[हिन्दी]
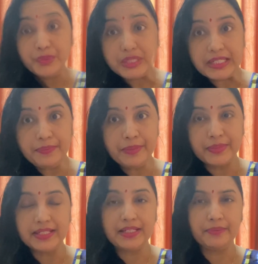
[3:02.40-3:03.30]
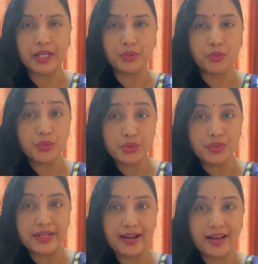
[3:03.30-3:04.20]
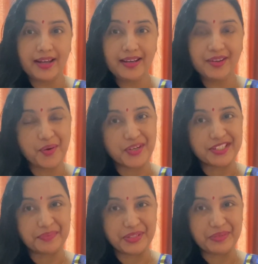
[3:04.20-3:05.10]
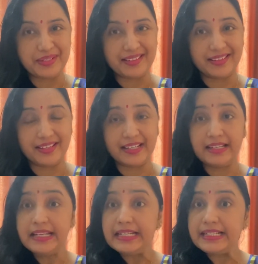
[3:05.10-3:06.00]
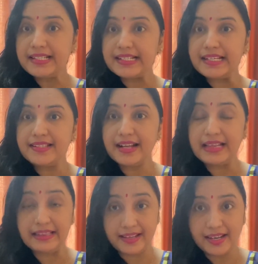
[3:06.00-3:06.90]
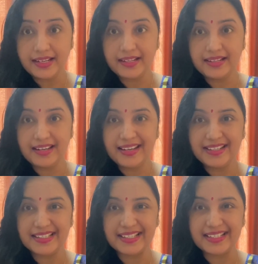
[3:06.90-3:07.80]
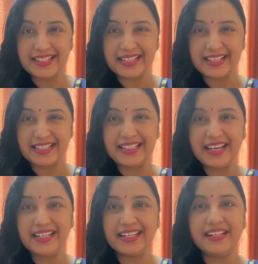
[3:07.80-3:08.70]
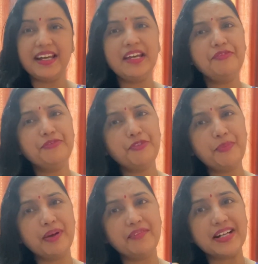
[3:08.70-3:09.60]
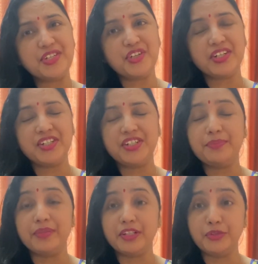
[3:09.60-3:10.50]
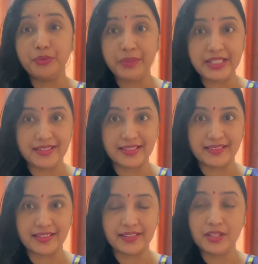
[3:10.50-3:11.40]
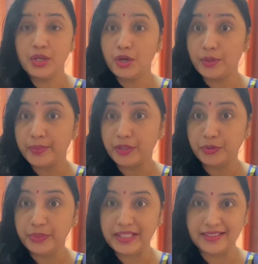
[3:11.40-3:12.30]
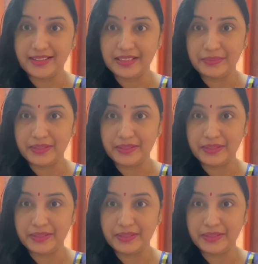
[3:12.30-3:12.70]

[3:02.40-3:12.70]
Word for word: उसकी भी मन की बातों को सुन रहा है और समझ भी रहा है किसके साथ न्याय करना है किसके साथ अन्याय करना है वो भगवान श्री कृष्ण बखूबी जानते हैं और बखूबी करते भी